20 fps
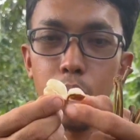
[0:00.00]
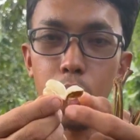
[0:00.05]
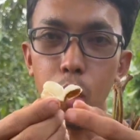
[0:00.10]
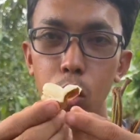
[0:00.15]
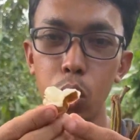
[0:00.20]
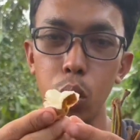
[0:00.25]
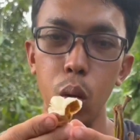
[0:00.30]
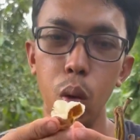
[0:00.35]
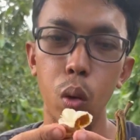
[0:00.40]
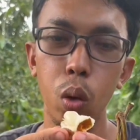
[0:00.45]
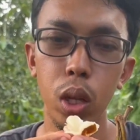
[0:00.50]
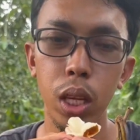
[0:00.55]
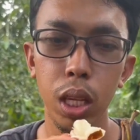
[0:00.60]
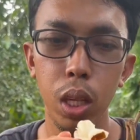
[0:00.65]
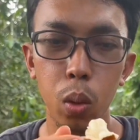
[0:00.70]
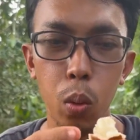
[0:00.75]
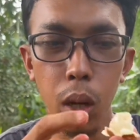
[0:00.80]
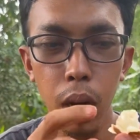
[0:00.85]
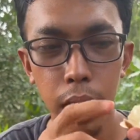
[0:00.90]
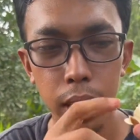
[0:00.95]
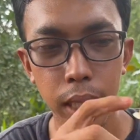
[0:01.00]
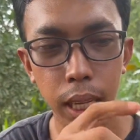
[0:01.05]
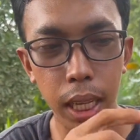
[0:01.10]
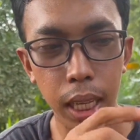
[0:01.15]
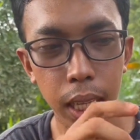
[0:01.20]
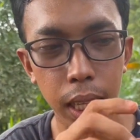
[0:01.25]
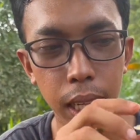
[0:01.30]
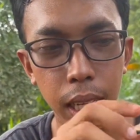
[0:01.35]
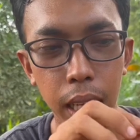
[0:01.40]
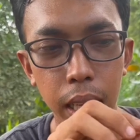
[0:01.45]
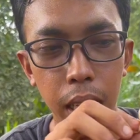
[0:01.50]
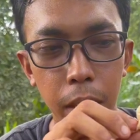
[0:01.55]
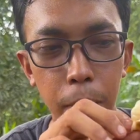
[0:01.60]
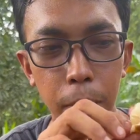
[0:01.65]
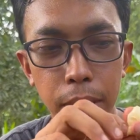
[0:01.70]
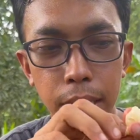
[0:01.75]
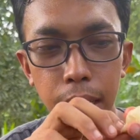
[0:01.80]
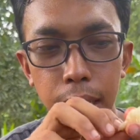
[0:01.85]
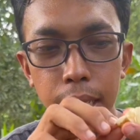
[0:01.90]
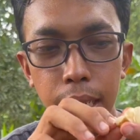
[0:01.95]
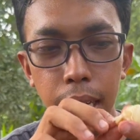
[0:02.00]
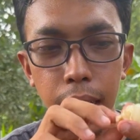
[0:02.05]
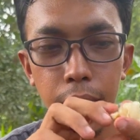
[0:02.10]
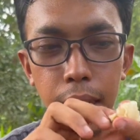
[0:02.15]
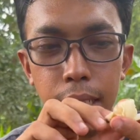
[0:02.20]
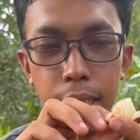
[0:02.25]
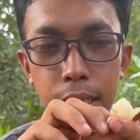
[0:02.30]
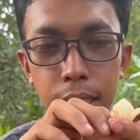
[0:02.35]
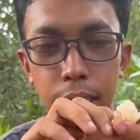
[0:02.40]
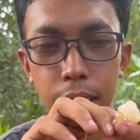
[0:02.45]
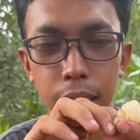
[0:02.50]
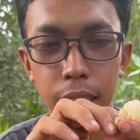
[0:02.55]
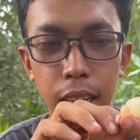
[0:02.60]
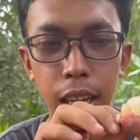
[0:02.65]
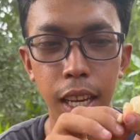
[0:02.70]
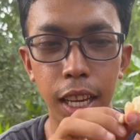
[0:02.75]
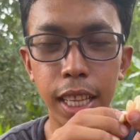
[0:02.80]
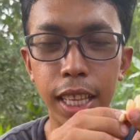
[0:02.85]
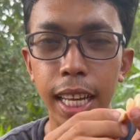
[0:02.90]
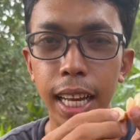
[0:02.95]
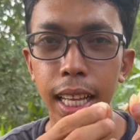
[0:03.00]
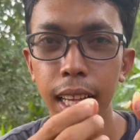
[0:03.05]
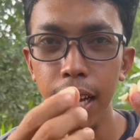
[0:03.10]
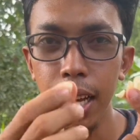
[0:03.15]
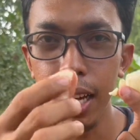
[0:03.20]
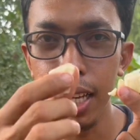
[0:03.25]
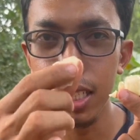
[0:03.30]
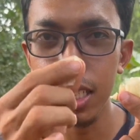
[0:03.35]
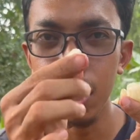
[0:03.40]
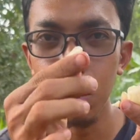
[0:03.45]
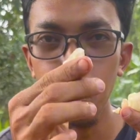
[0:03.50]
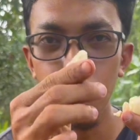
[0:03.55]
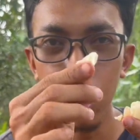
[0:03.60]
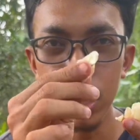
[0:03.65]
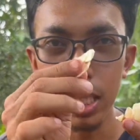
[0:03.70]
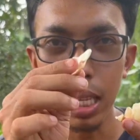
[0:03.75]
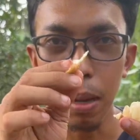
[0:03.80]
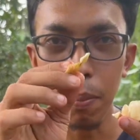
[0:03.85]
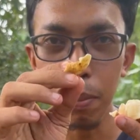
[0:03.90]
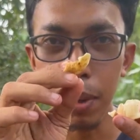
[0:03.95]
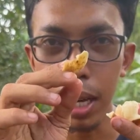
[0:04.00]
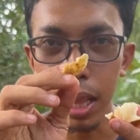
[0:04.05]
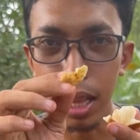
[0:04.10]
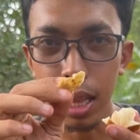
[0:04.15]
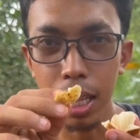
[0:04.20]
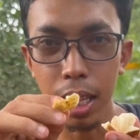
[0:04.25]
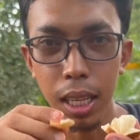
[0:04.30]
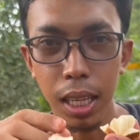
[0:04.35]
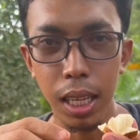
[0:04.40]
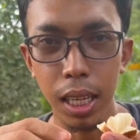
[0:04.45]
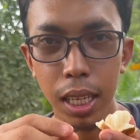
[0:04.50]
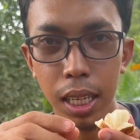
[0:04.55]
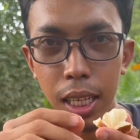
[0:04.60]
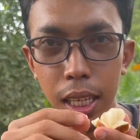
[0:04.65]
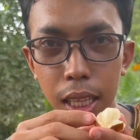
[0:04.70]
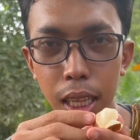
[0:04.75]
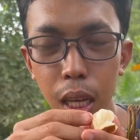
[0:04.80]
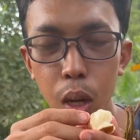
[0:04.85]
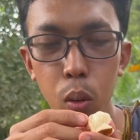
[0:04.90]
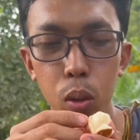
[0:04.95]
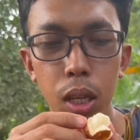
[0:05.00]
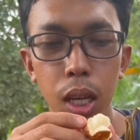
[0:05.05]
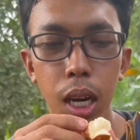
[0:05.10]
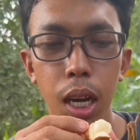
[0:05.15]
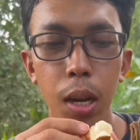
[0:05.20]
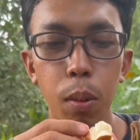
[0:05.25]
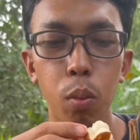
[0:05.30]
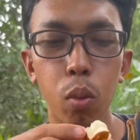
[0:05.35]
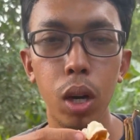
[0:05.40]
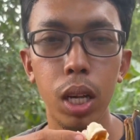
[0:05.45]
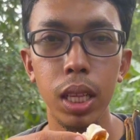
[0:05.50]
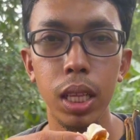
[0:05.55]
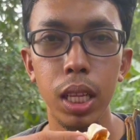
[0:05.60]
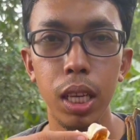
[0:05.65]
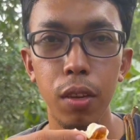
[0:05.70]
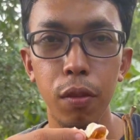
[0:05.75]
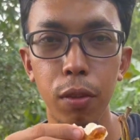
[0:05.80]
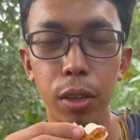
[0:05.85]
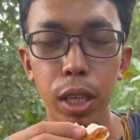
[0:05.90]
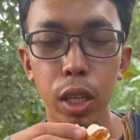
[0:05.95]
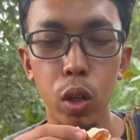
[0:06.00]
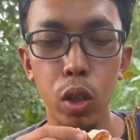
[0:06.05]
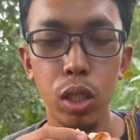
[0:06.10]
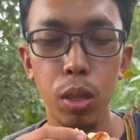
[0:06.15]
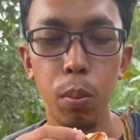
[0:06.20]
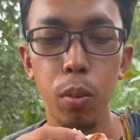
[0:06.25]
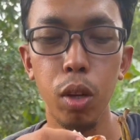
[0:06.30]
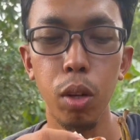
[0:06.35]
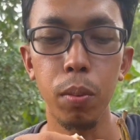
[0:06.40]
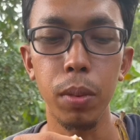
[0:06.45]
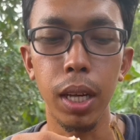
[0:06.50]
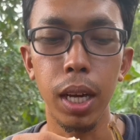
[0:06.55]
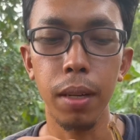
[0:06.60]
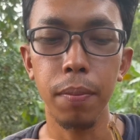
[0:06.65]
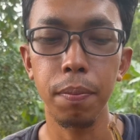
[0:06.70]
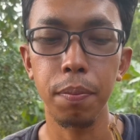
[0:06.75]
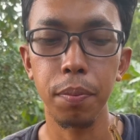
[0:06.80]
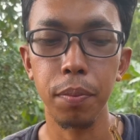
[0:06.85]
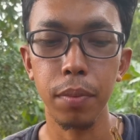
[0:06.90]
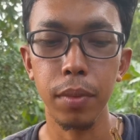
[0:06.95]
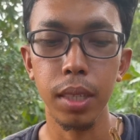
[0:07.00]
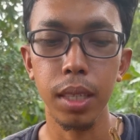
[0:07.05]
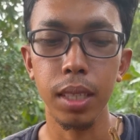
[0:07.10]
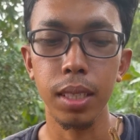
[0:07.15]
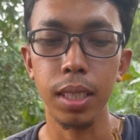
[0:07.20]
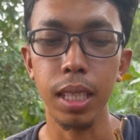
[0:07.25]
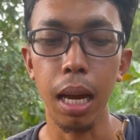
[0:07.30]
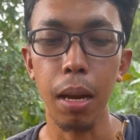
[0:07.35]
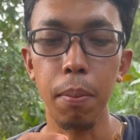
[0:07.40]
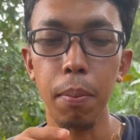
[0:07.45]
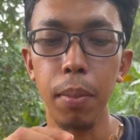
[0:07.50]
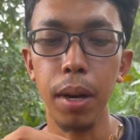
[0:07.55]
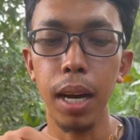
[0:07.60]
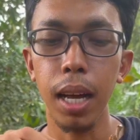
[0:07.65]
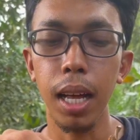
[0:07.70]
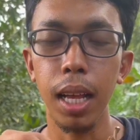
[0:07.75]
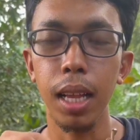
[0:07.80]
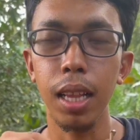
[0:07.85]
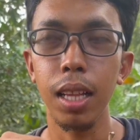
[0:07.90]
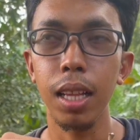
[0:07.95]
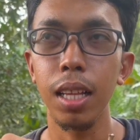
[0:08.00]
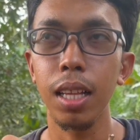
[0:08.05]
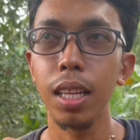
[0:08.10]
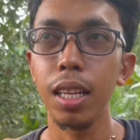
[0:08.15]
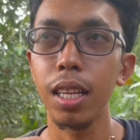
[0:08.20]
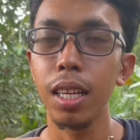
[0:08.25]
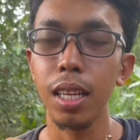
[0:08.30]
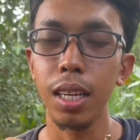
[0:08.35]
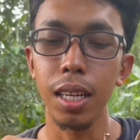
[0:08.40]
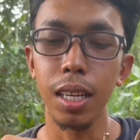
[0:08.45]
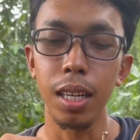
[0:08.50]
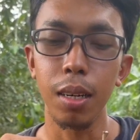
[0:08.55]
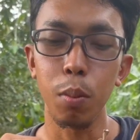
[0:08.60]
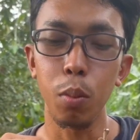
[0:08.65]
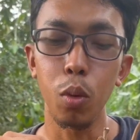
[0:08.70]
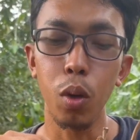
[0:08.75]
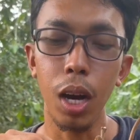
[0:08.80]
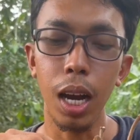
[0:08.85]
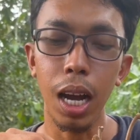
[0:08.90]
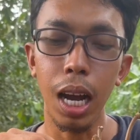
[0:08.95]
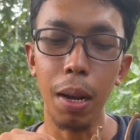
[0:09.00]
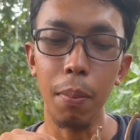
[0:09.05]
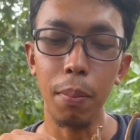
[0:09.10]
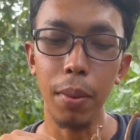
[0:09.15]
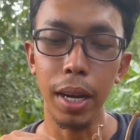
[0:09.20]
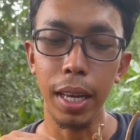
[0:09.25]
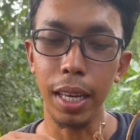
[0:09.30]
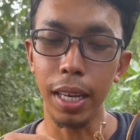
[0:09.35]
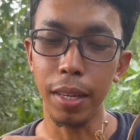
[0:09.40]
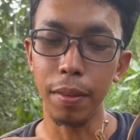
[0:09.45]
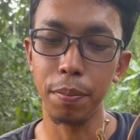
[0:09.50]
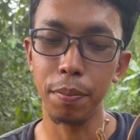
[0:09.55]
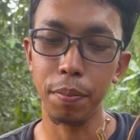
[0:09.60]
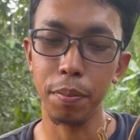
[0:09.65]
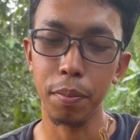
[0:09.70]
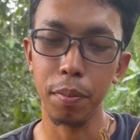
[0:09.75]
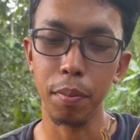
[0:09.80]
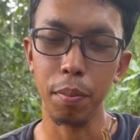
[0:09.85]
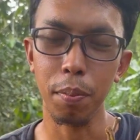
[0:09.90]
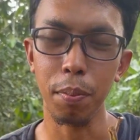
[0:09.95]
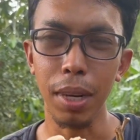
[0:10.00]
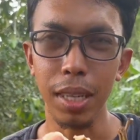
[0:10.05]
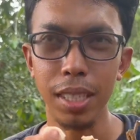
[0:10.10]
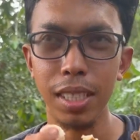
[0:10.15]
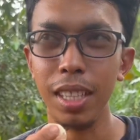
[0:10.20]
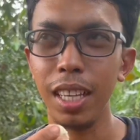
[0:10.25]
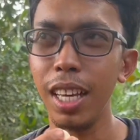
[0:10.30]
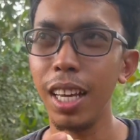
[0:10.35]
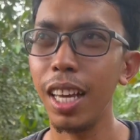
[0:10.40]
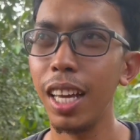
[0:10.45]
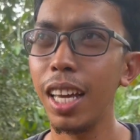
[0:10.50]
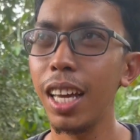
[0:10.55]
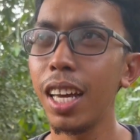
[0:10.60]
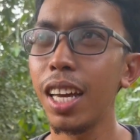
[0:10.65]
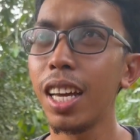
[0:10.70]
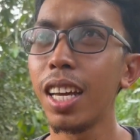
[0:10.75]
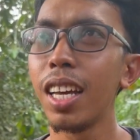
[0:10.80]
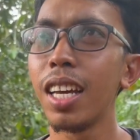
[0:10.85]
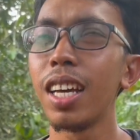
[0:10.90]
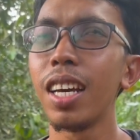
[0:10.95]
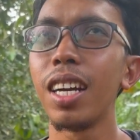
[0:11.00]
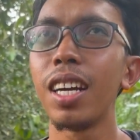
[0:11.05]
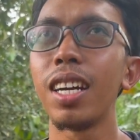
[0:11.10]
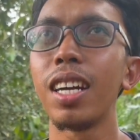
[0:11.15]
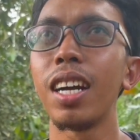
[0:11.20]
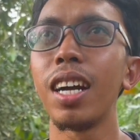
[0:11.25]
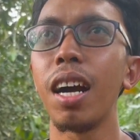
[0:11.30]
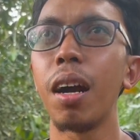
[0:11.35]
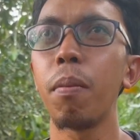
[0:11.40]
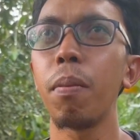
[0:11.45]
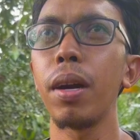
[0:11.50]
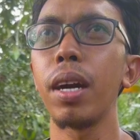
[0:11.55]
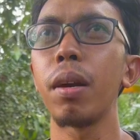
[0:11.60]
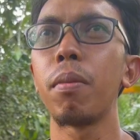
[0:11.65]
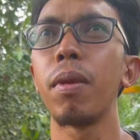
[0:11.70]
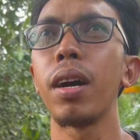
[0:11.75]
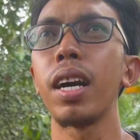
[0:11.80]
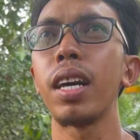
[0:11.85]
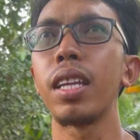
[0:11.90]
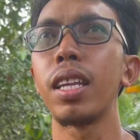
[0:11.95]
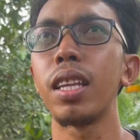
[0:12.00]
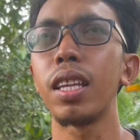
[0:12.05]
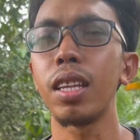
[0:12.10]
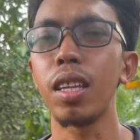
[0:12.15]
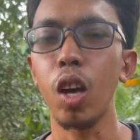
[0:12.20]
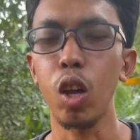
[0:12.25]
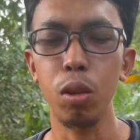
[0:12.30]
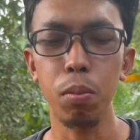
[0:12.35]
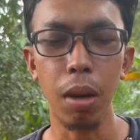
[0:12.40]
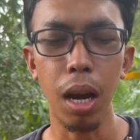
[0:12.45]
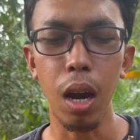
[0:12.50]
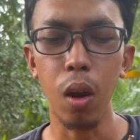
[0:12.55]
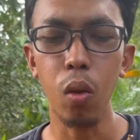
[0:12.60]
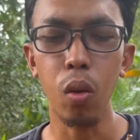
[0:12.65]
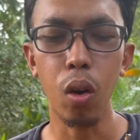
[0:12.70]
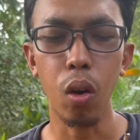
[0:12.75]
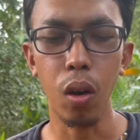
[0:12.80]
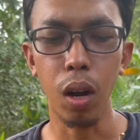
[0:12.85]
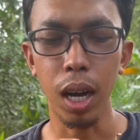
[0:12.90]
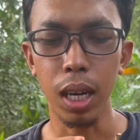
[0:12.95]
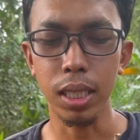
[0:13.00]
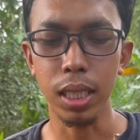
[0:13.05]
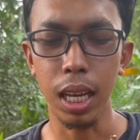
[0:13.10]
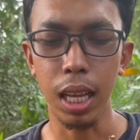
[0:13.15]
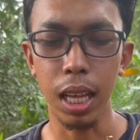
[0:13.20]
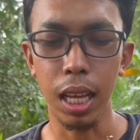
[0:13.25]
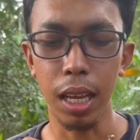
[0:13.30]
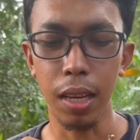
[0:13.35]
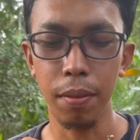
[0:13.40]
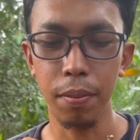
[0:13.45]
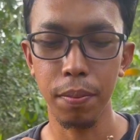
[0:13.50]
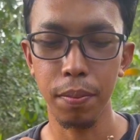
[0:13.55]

untuk kulit luarnya ini dia tipis aja guys ini enak guys dibuat sambal kita udah buat di video sebelumnya sambal buah rambai pas di apa ya kemarin tahun baru kok nggak salah